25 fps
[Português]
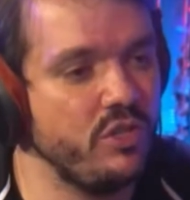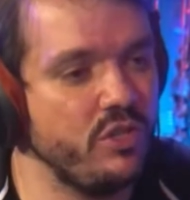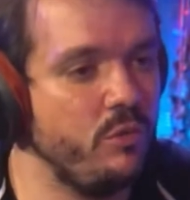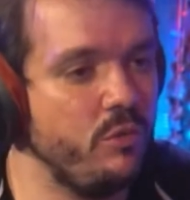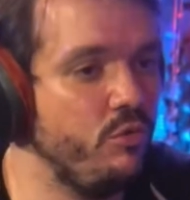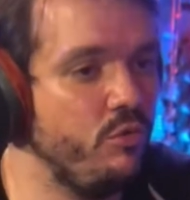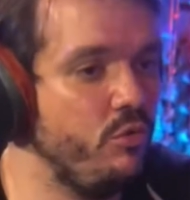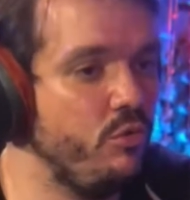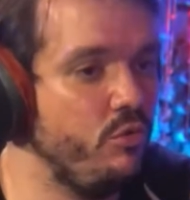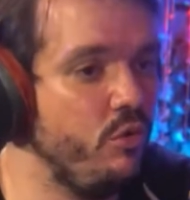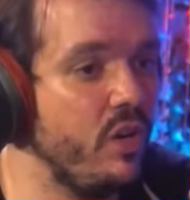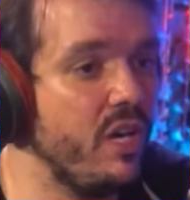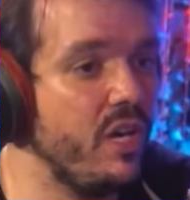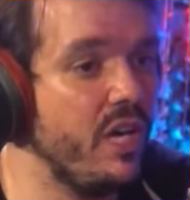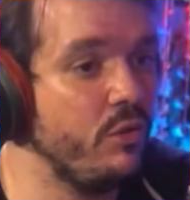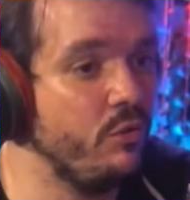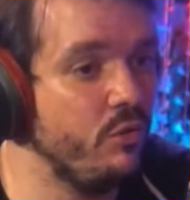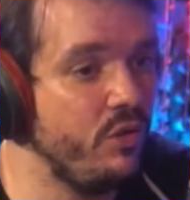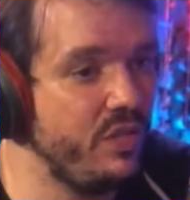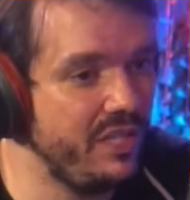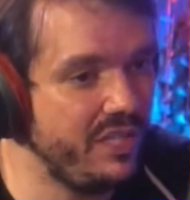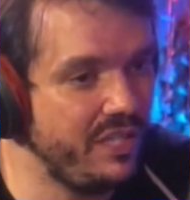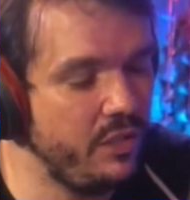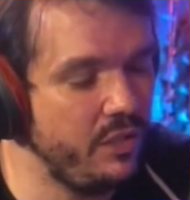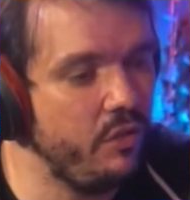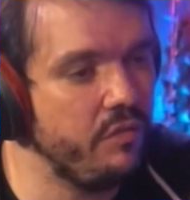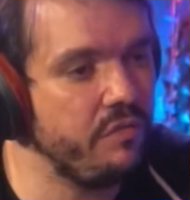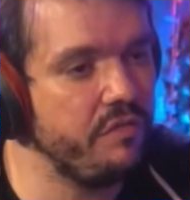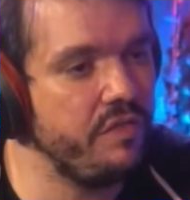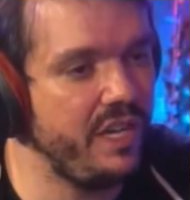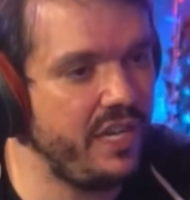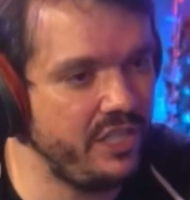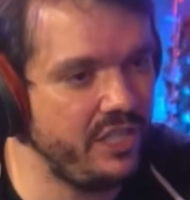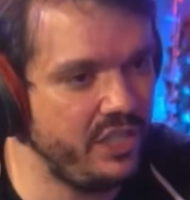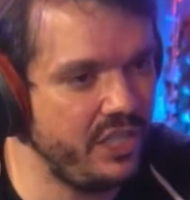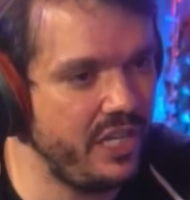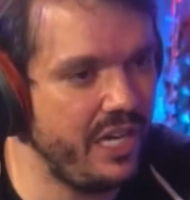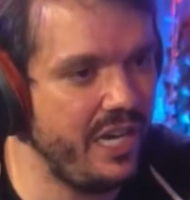os, os jogadores iam
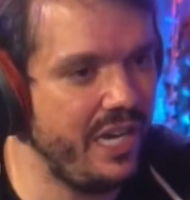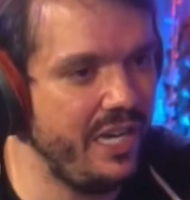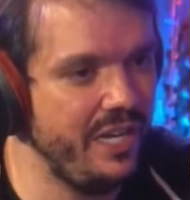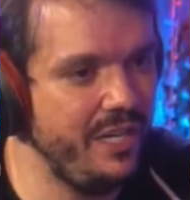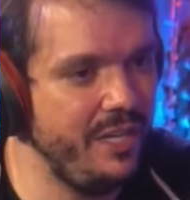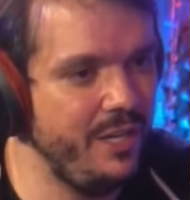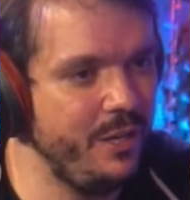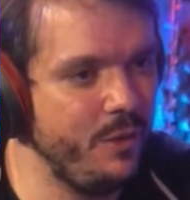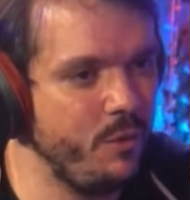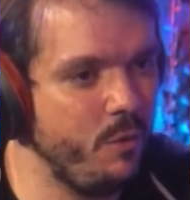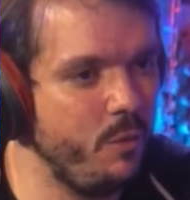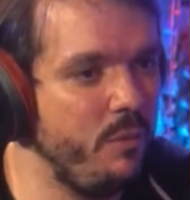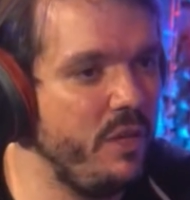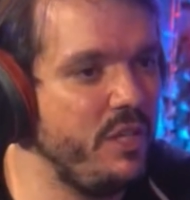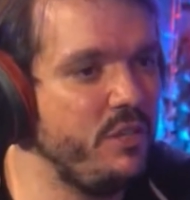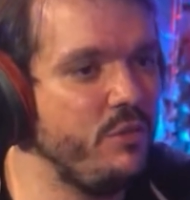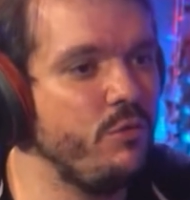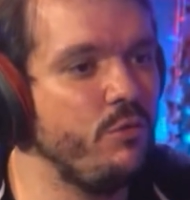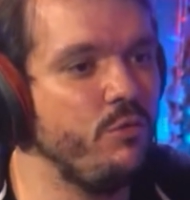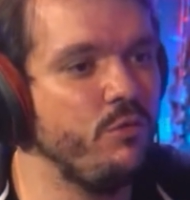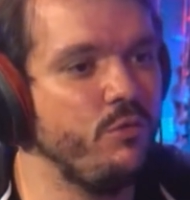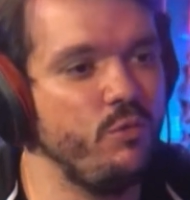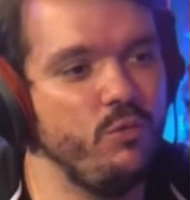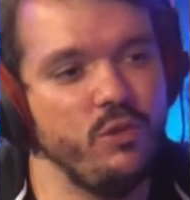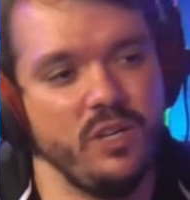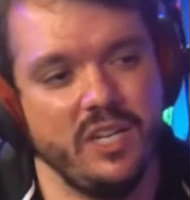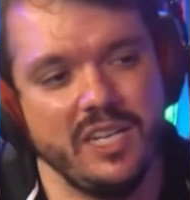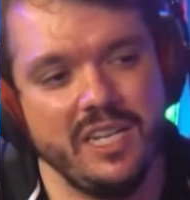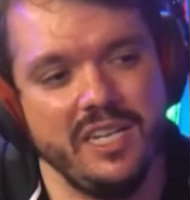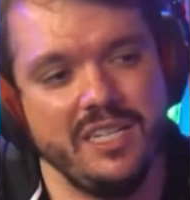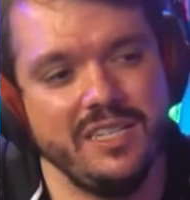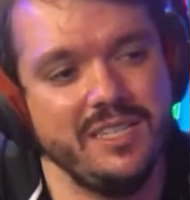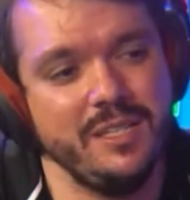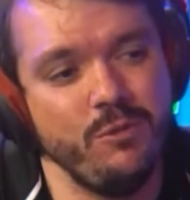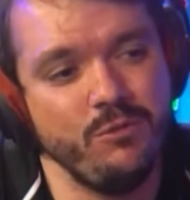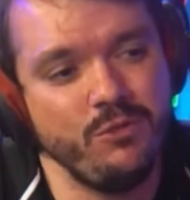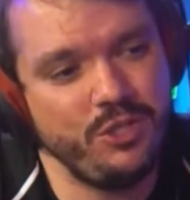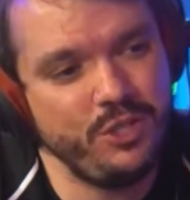viajar, uma estrutura que
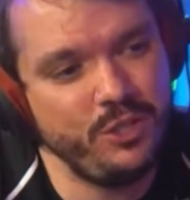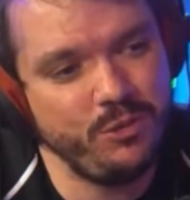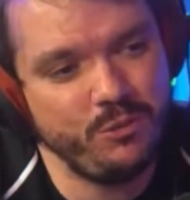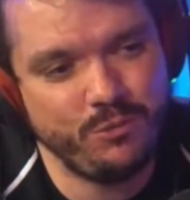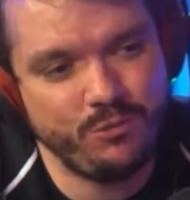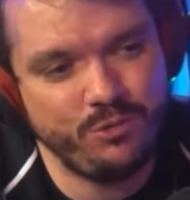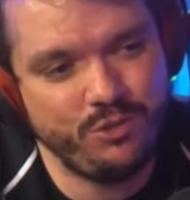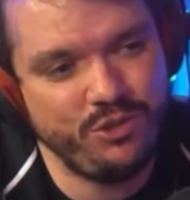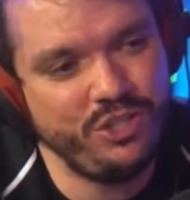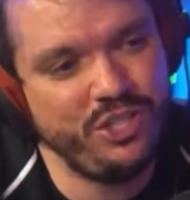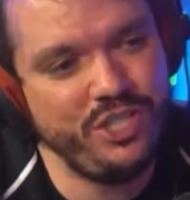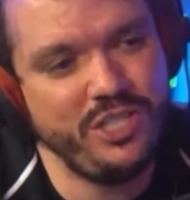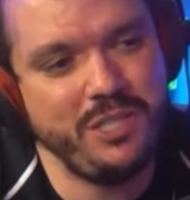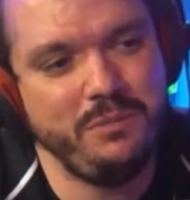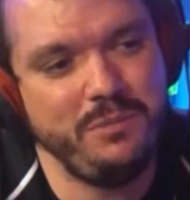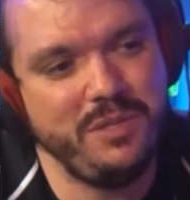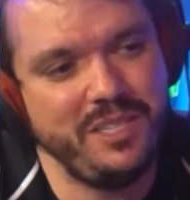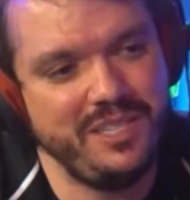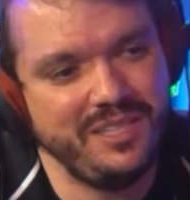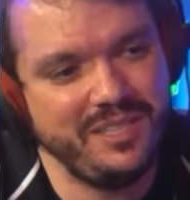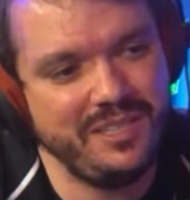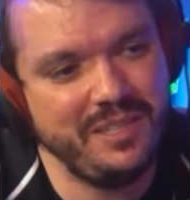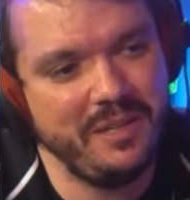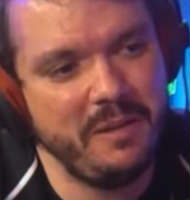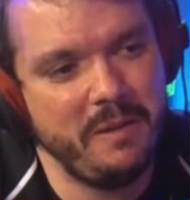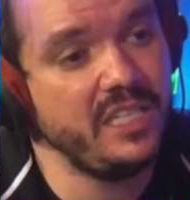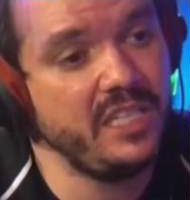eles não tinham nos times.